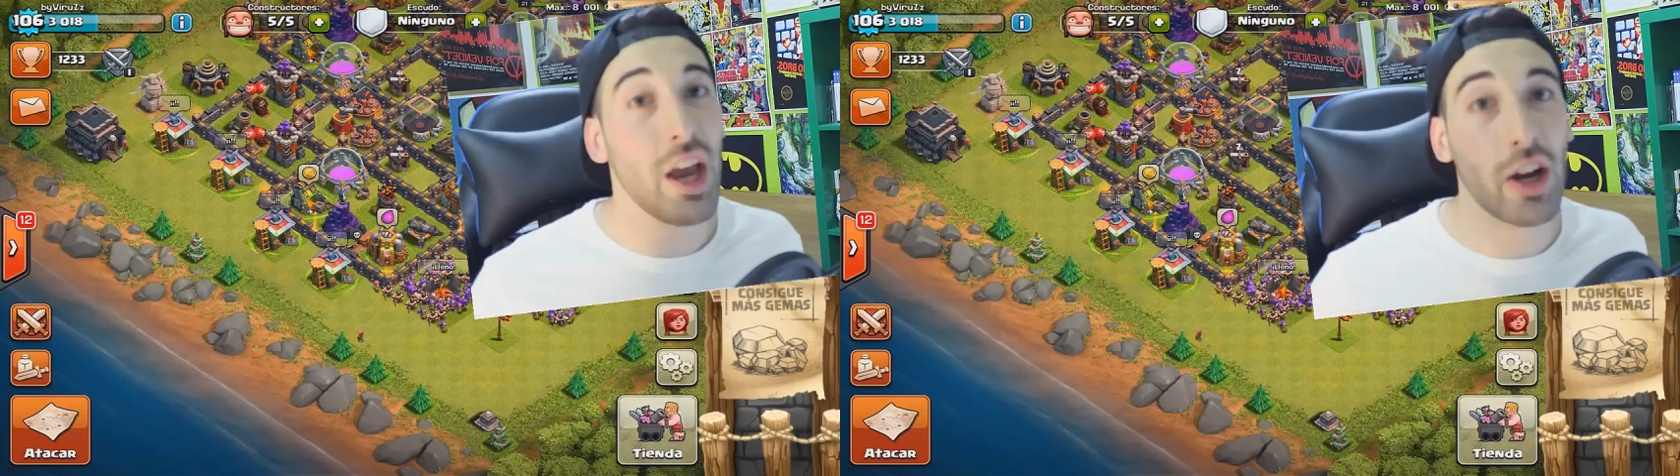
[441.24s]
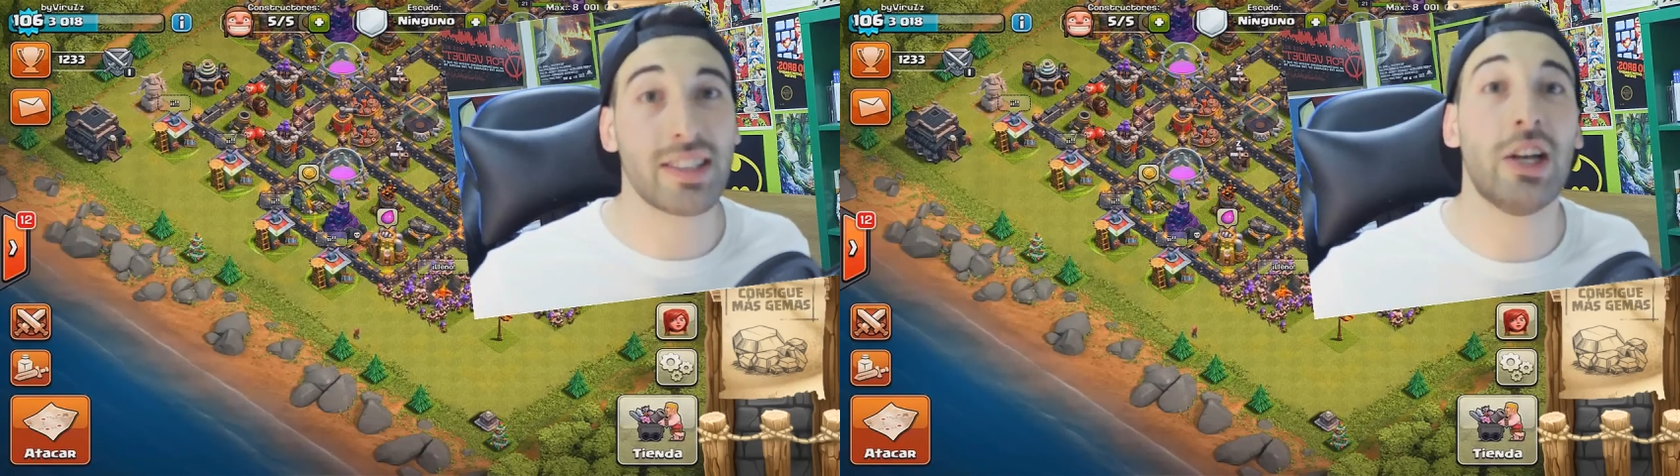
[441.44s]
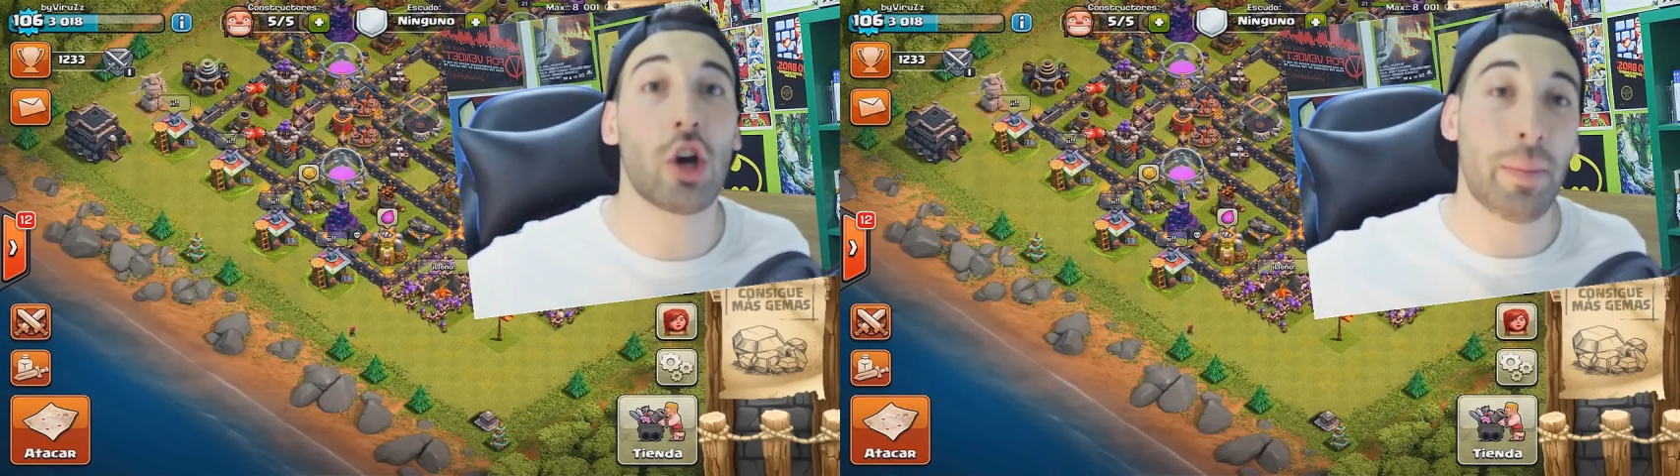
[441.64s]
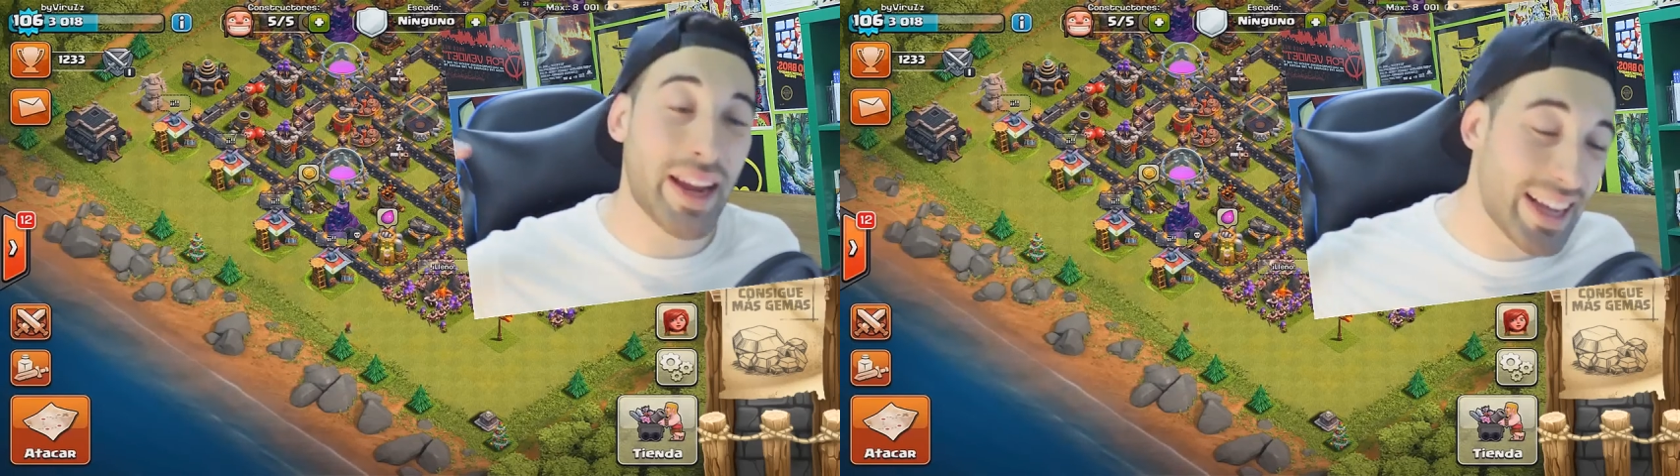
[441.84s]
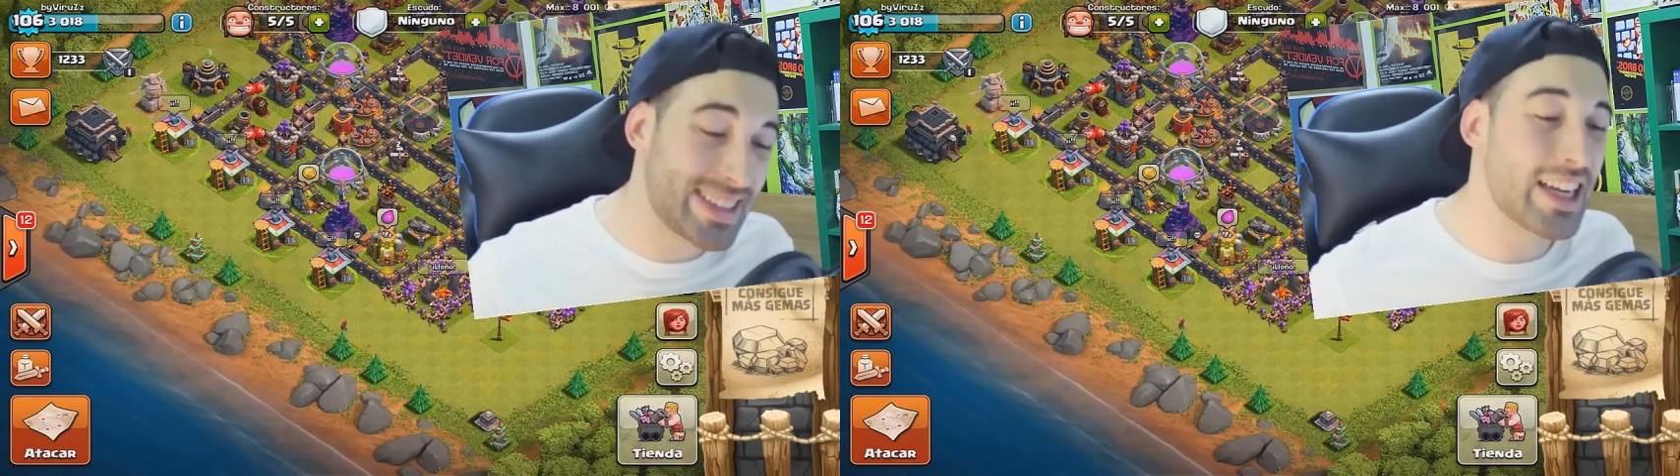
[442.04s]
Y ahora sí, lo que
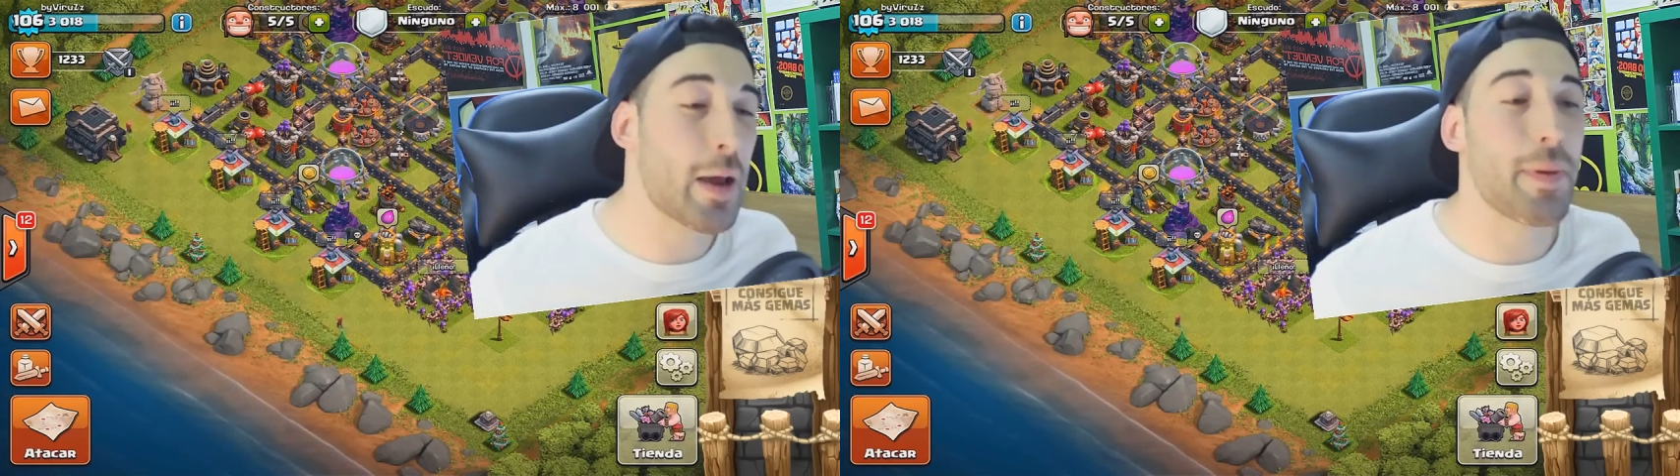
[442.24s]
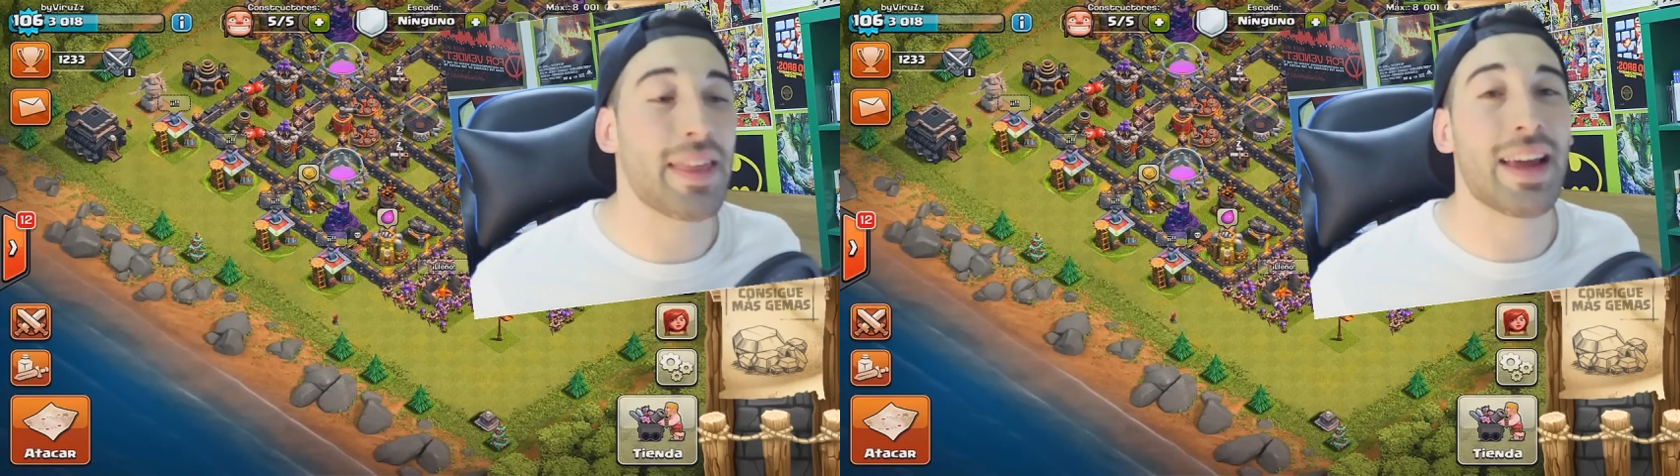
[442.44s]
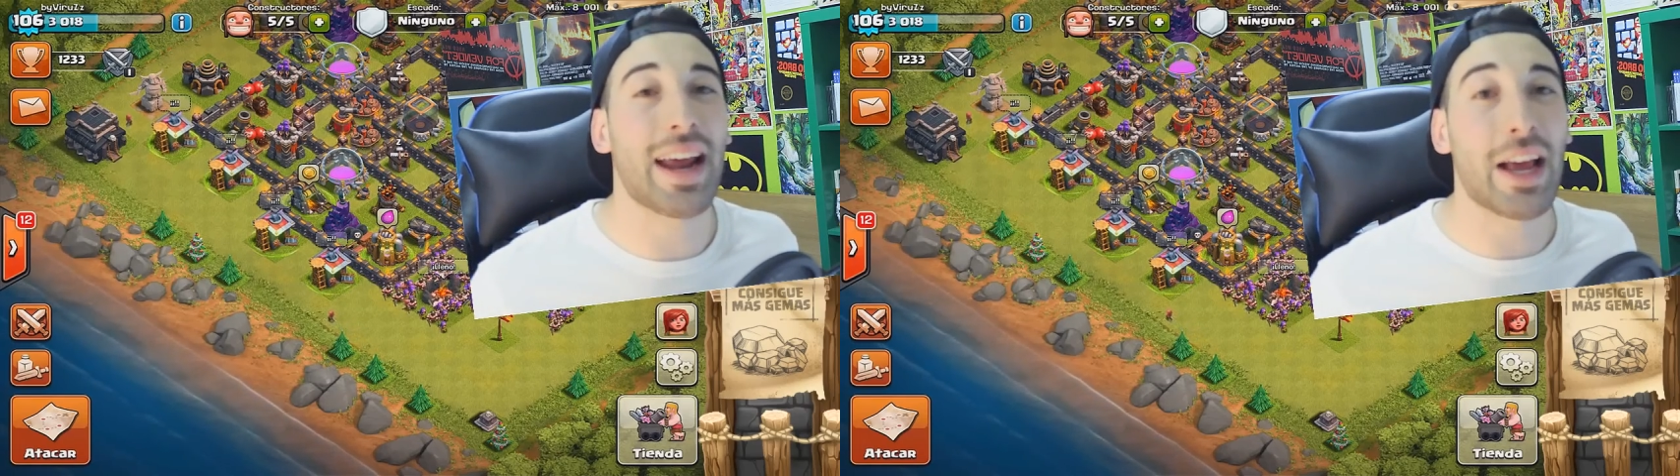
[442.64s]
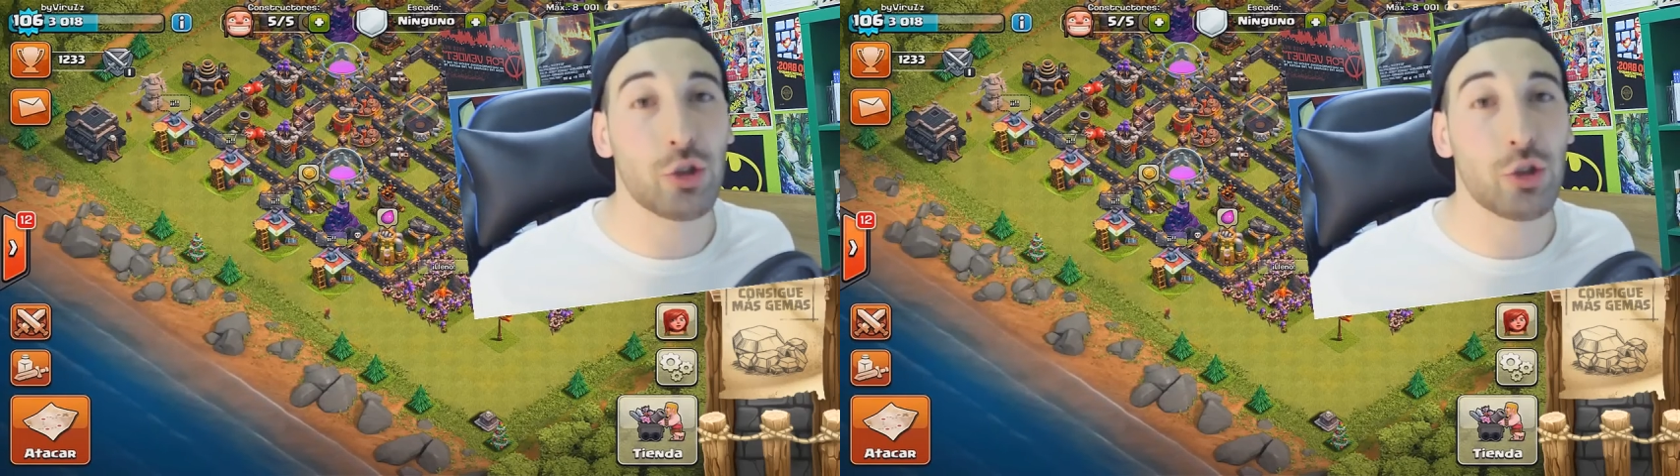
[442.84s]
me encantaría pedir